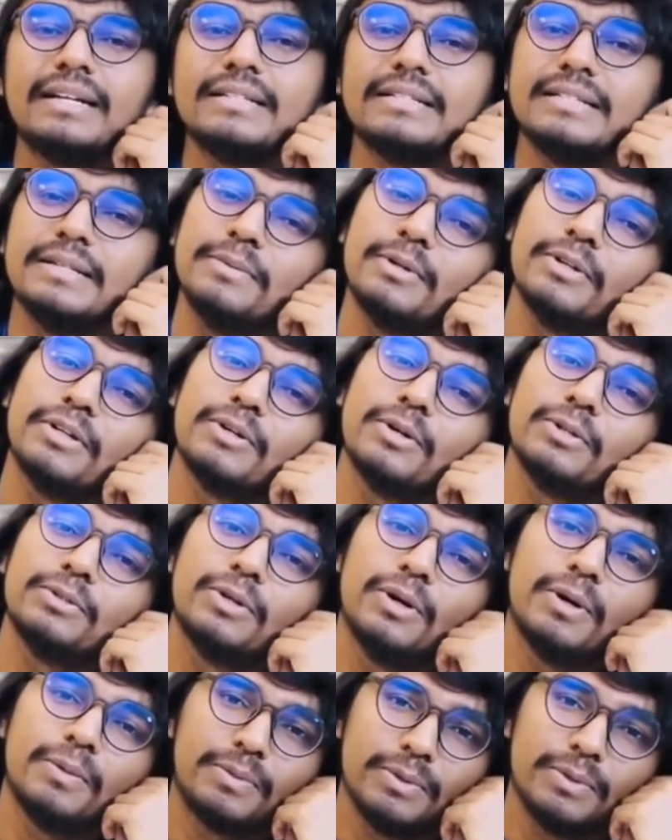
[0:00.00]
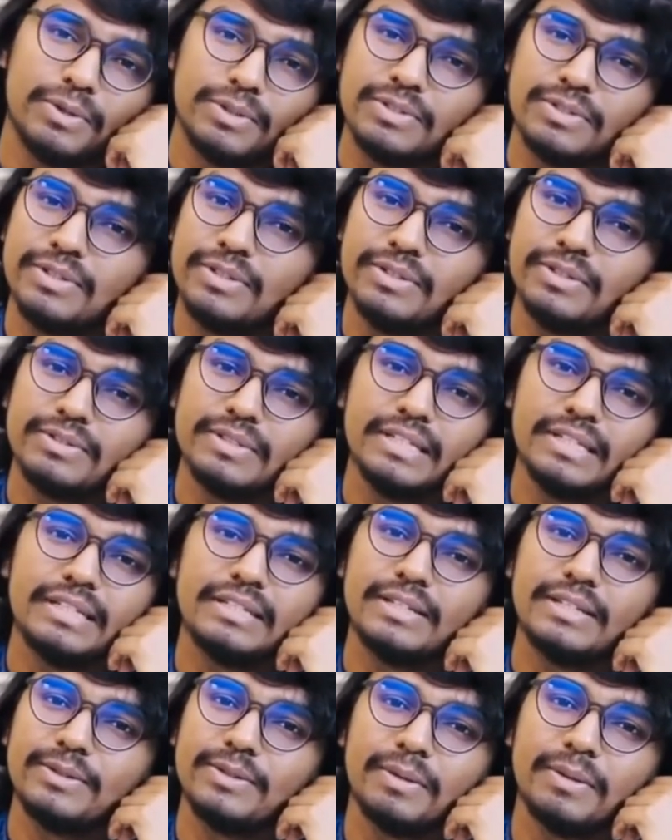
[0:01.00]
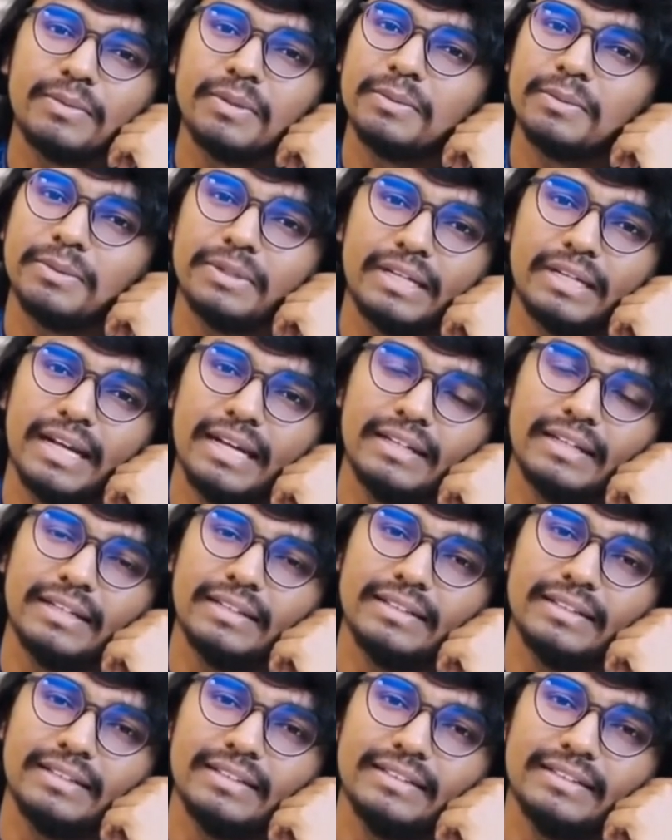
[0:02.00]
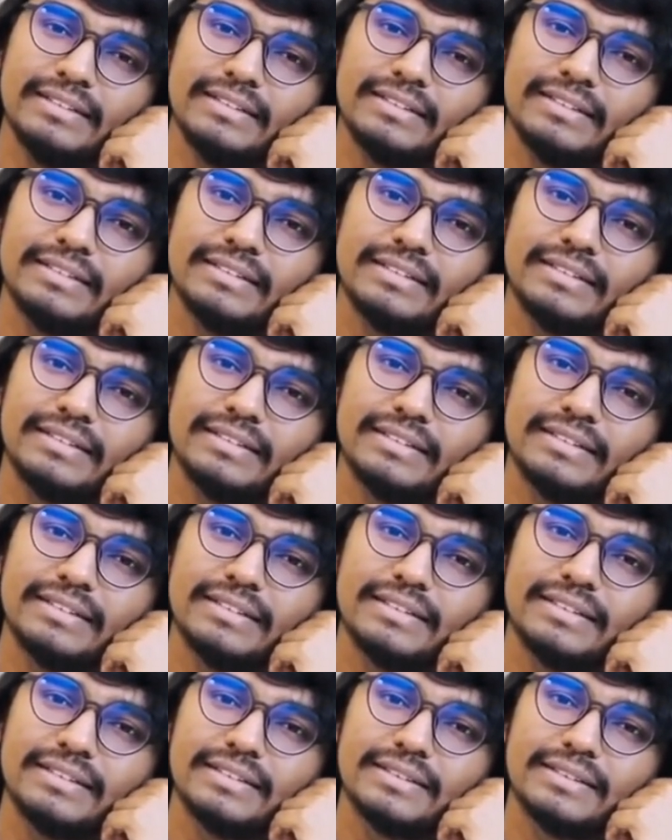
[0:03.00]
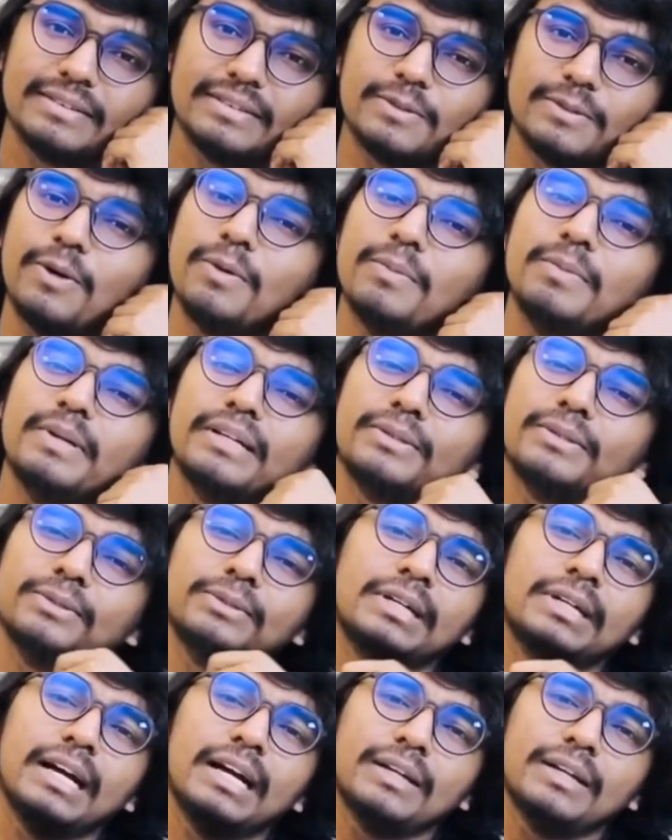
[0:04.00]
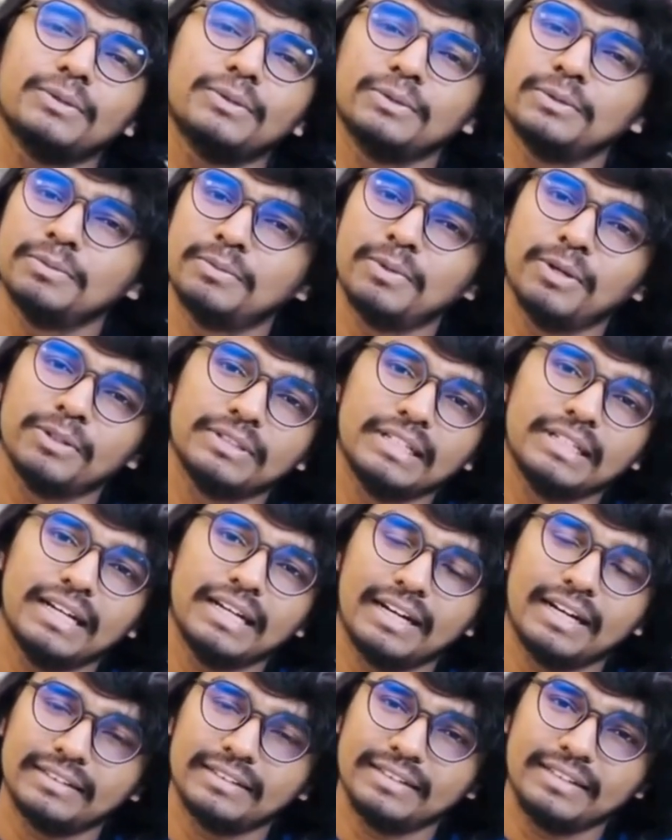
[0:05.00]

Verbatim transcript: এই যেমন দূরের পথে হাঁটতে গিয়া কবে কোথাও হোঁচট খাইলাম